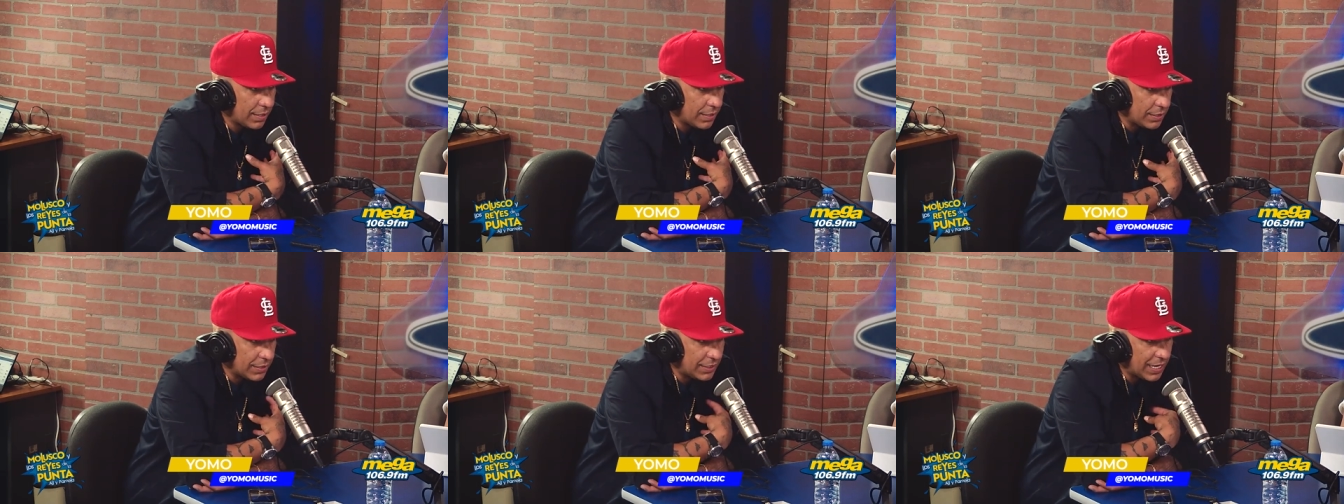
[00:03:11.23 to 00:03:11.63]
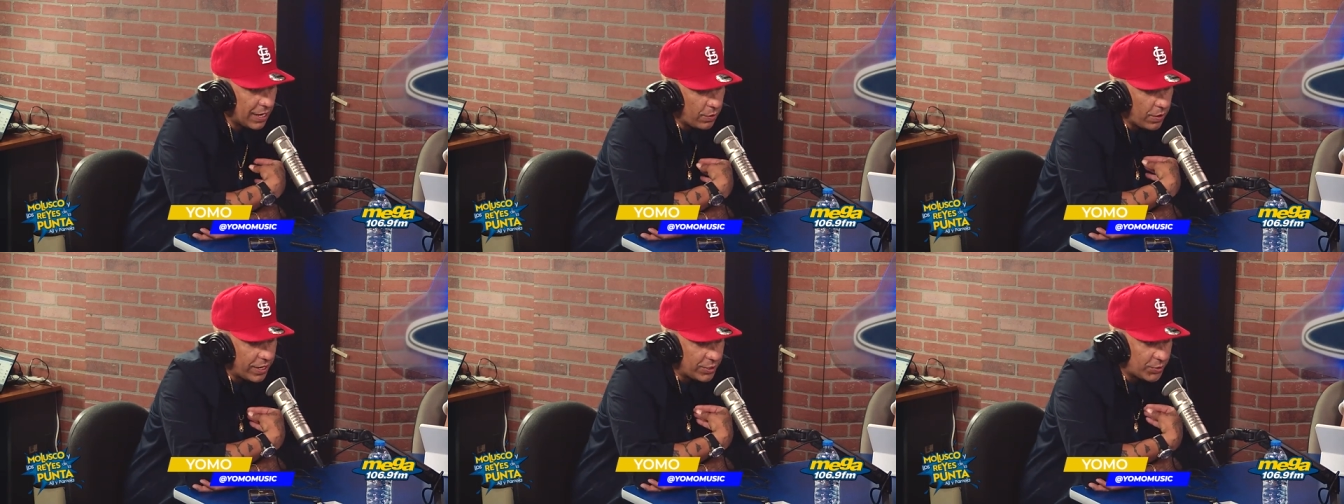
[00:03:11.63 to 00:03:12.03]
ya no
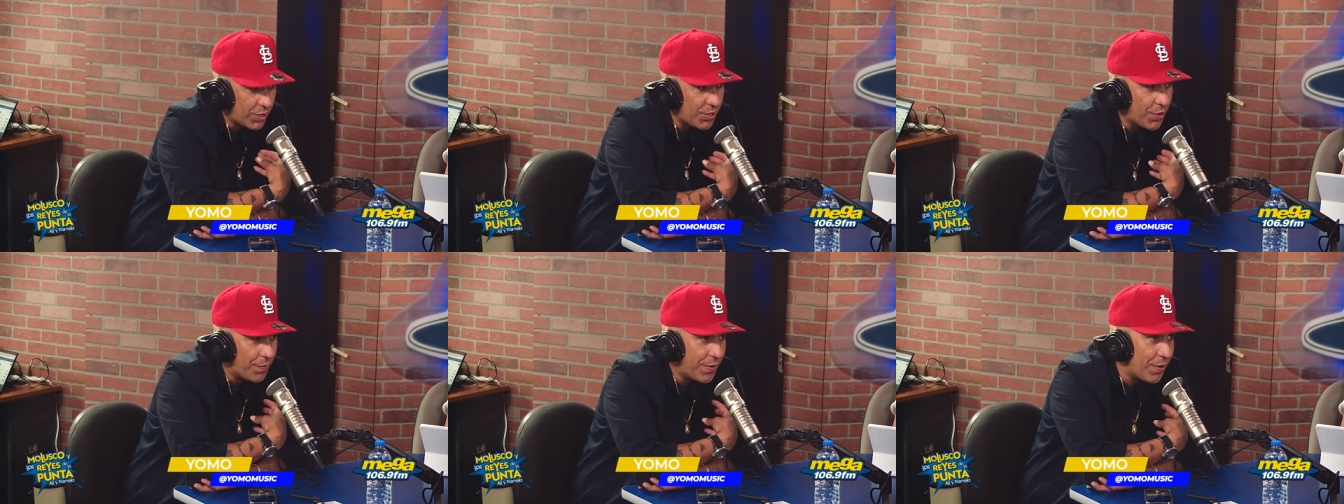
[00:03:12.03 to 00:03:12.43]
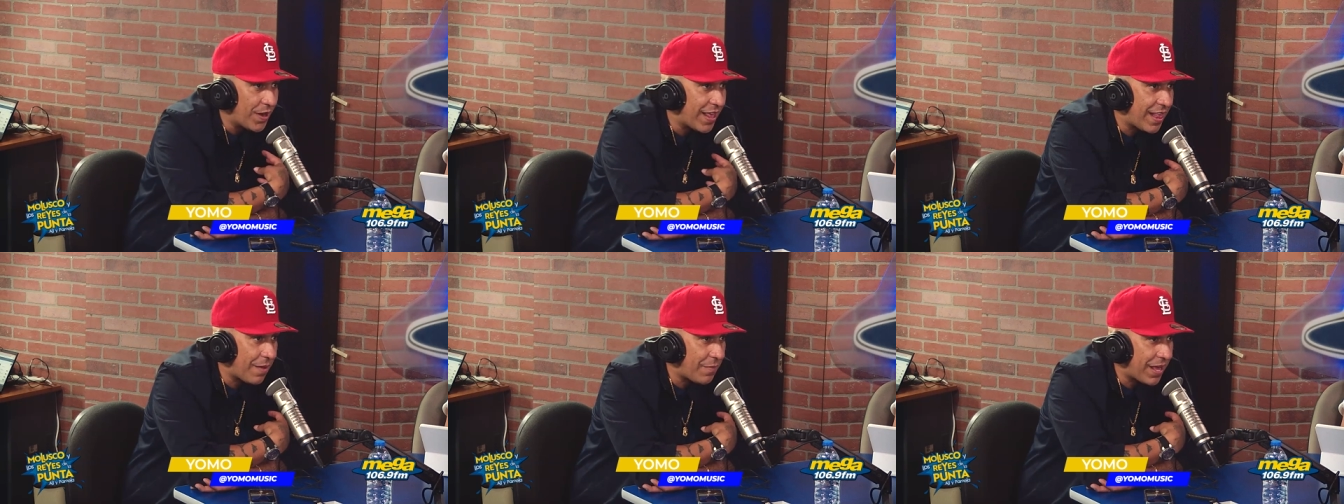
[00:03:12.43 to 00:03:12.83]
es el sueño mío
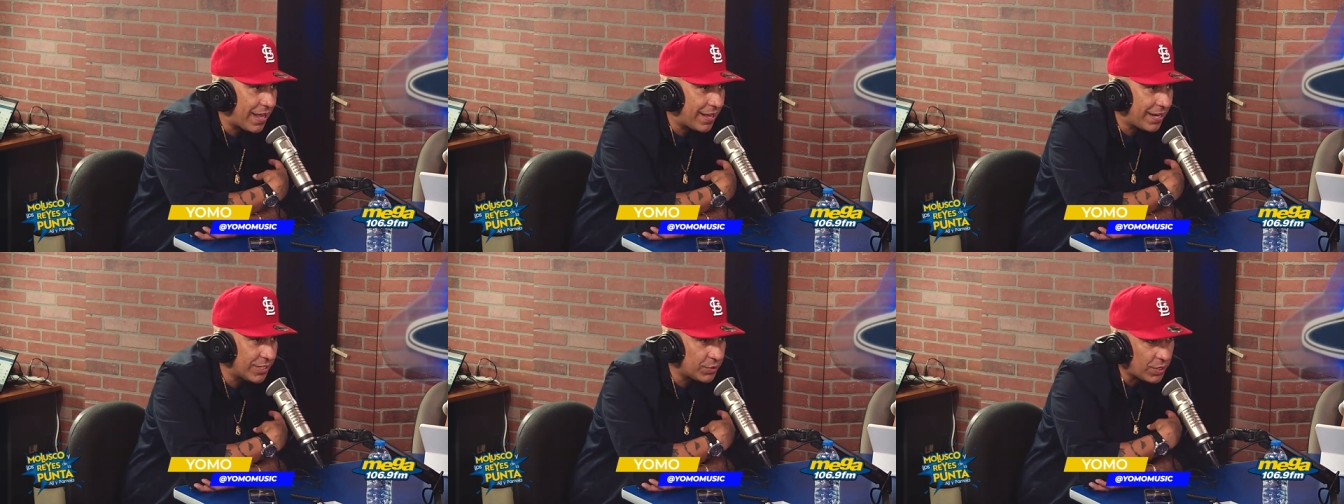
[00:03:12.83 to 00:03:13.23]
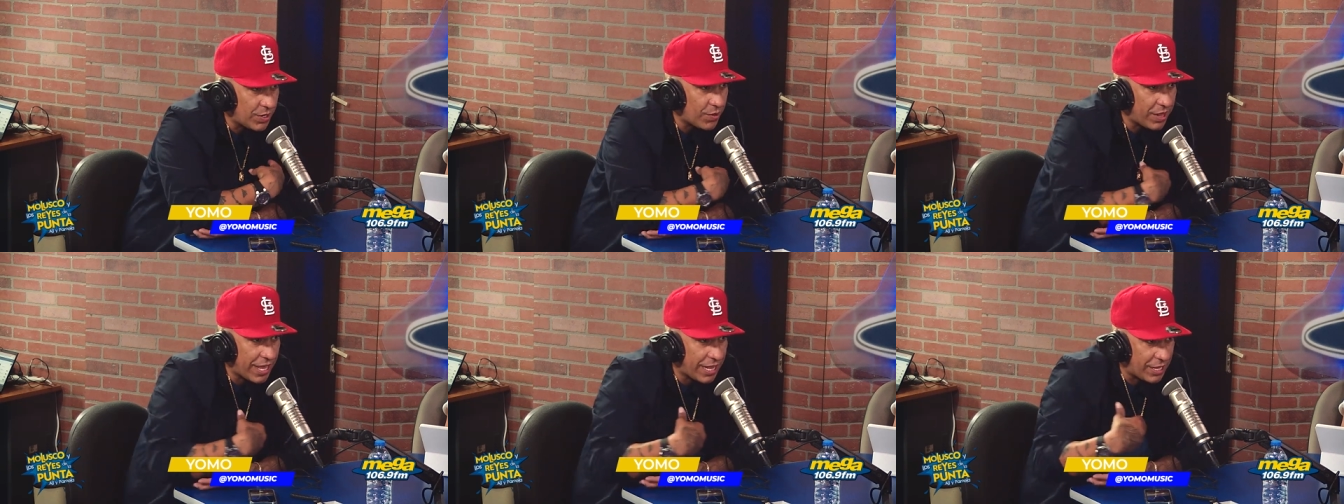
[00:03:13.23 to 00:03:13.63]
nada más, el sueño
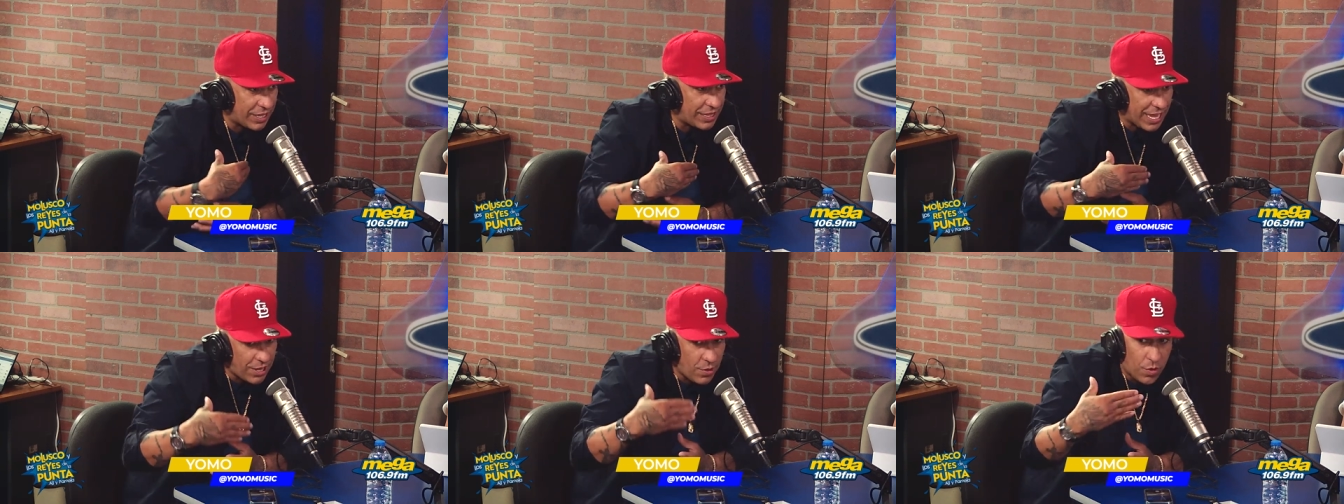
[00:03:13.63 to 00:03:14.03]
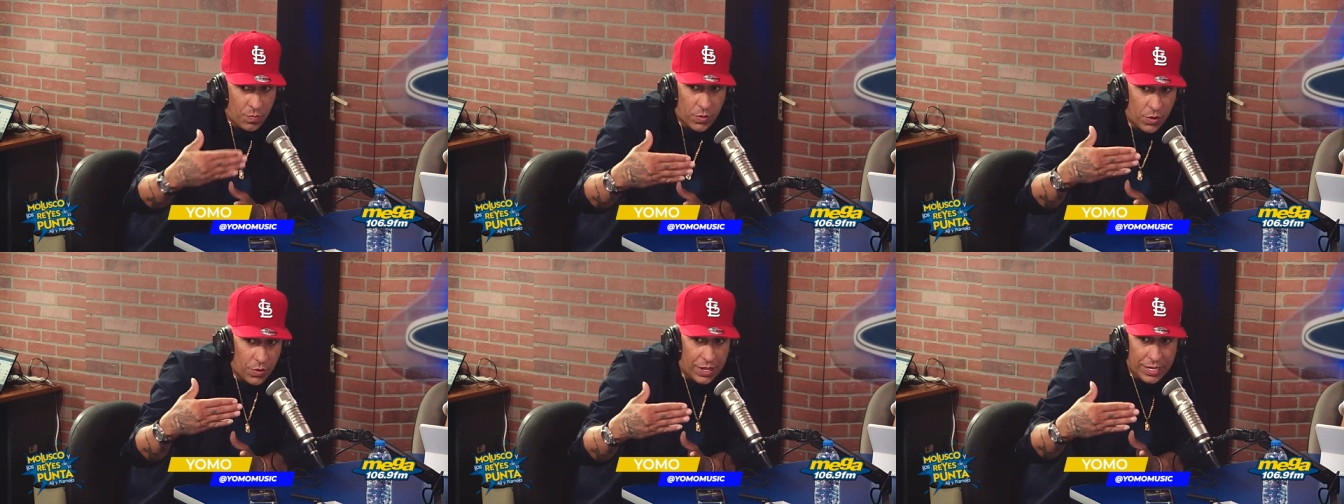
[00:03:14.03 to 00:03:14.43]
de, yo, Yomo
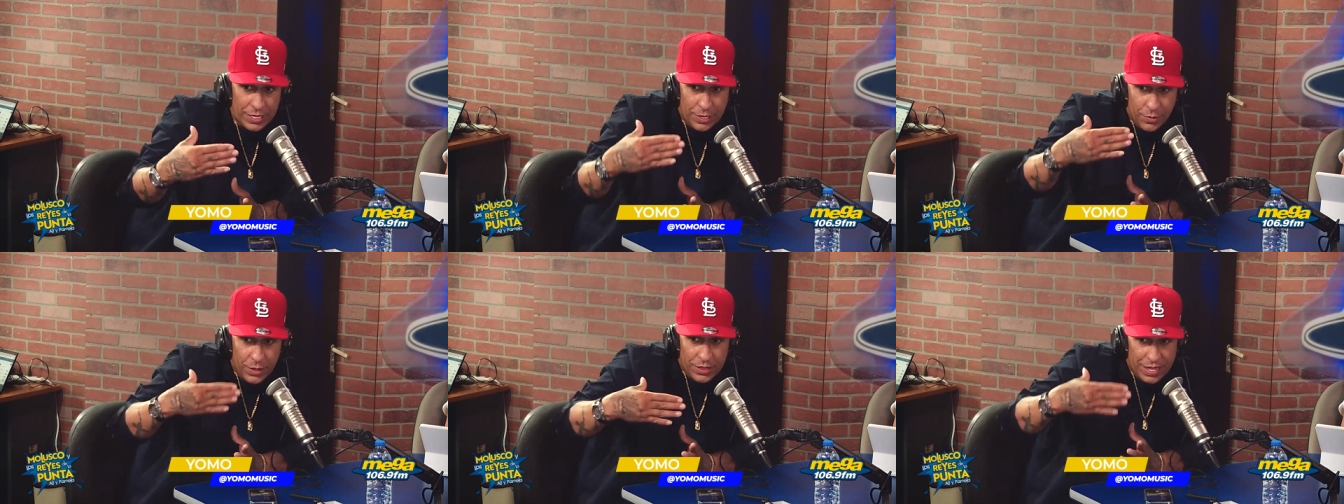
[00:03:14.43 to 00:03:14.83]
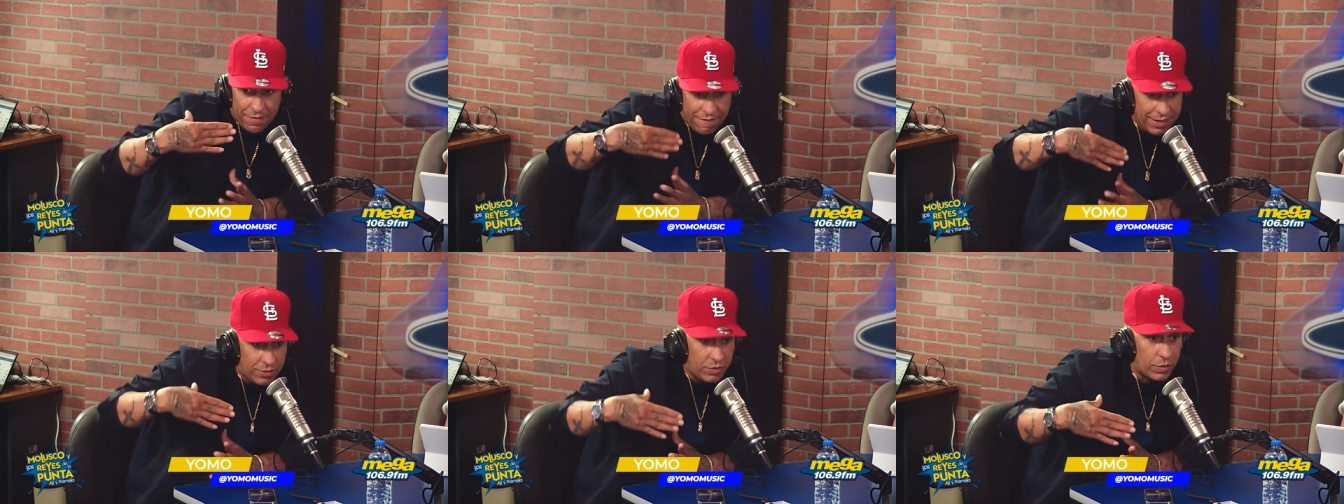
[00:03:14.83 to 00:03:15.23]
no es, no es de
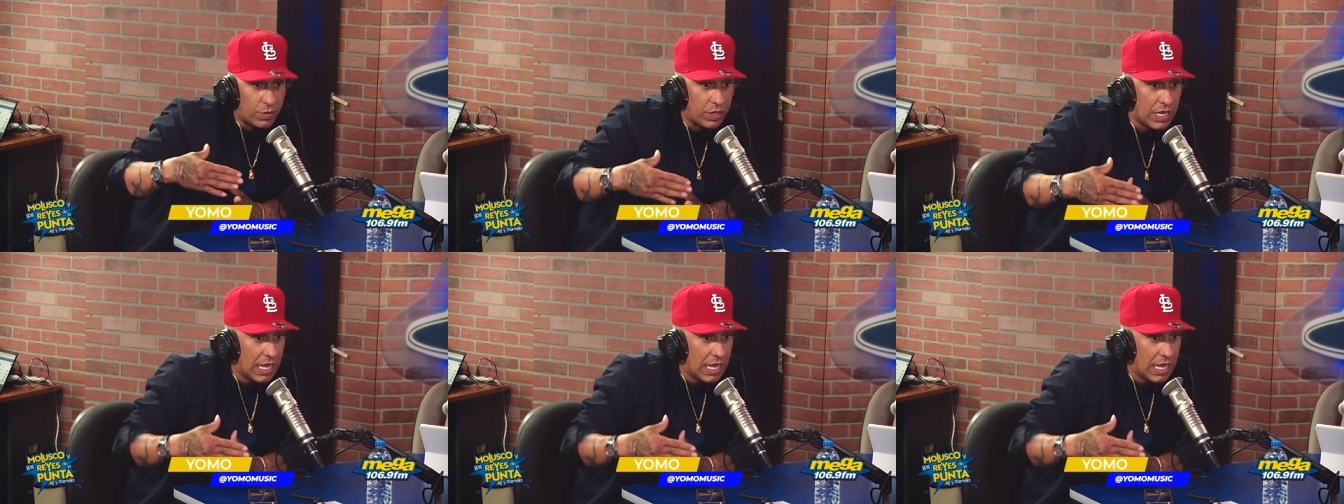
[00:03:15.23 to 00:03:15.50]
Berto,